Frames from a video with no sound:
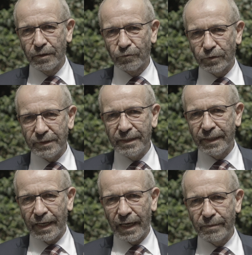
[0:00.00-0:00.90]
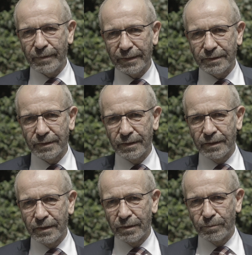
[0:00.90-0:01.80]
Von ihrer Arbeit
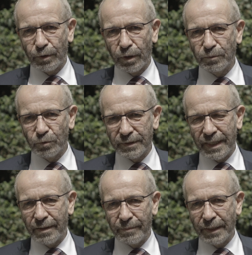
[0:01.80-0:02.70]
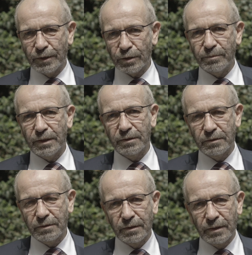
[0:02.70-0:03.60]
bekommt nur der Mensch
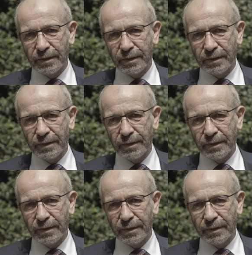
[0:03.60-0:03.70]
mit,